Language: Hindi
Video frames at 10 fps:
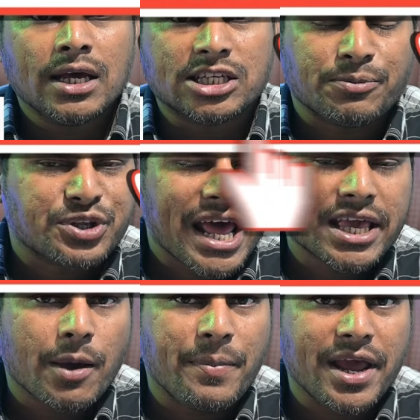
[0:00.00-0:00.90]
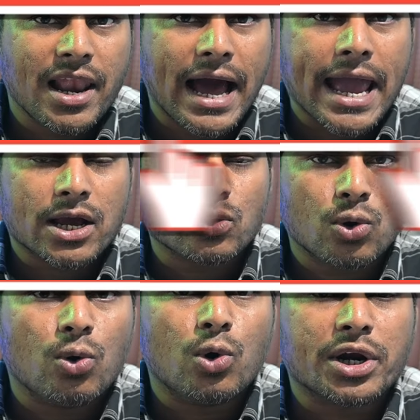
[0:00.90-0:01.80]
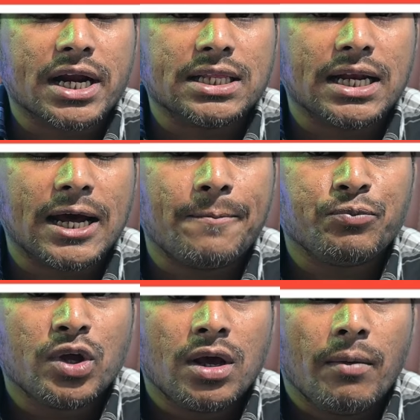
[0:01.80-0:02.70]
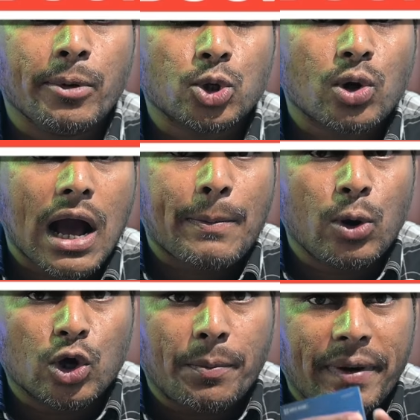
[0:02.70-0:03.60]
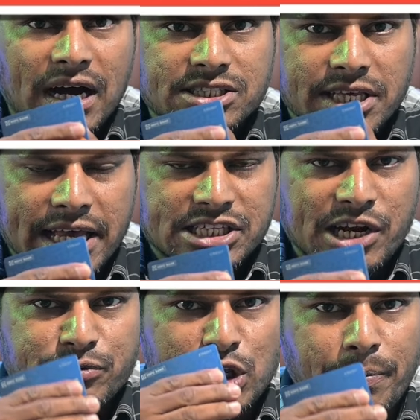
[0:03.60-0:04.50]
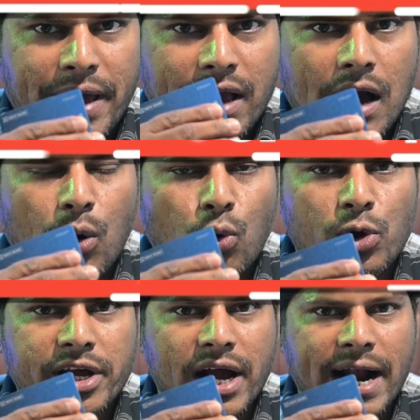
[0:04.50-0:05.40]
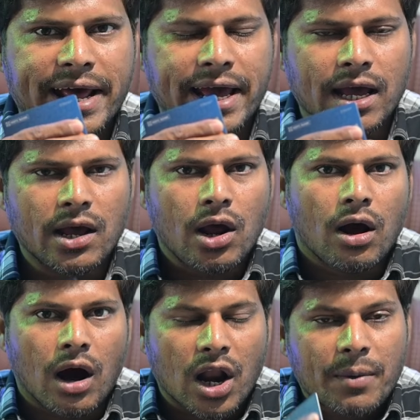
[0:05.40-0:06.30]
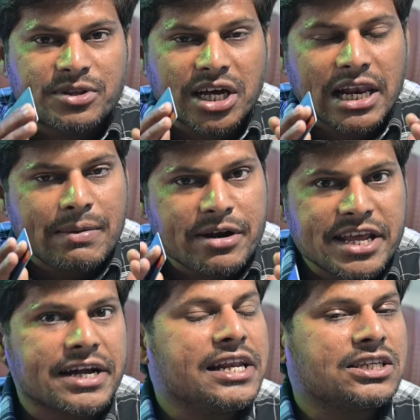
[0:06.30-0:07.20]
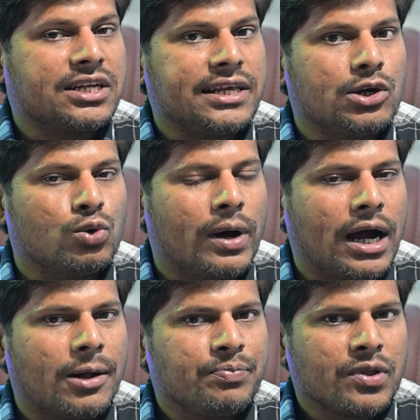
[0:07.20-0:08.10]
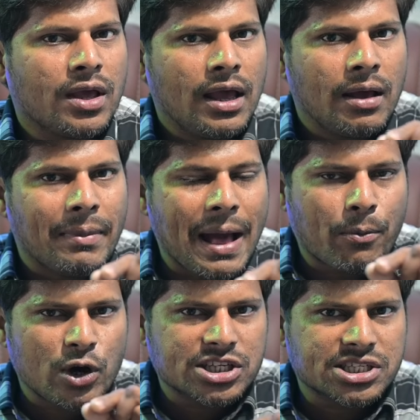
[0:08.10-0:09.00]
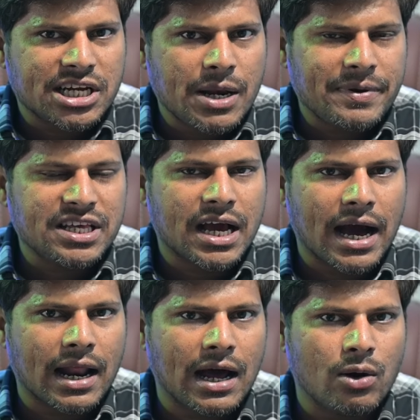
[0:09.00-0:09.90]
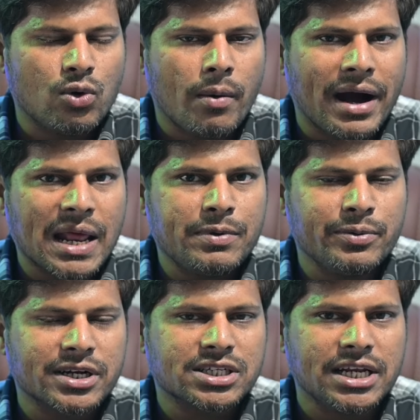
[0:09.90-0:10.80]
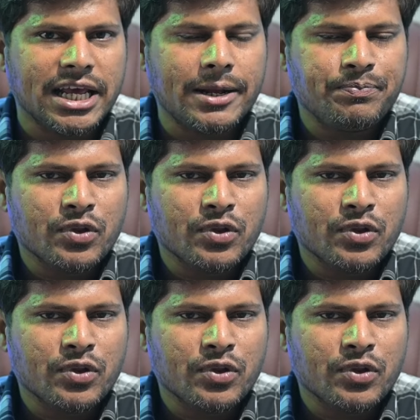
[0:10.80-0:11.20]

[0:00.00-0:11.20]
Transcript: सब्सक्राइब के बेल आइकन को ऑन कर देना मित्रों काफ़ी लोग के पास एच बैंक का ओल्ड कार्ड है और अब तक लिमिट इंक्रीज नहीं हुआ मैं आपको स्क्रीन पे दिखा रहा हूँ हमारे व्यूअर्स ने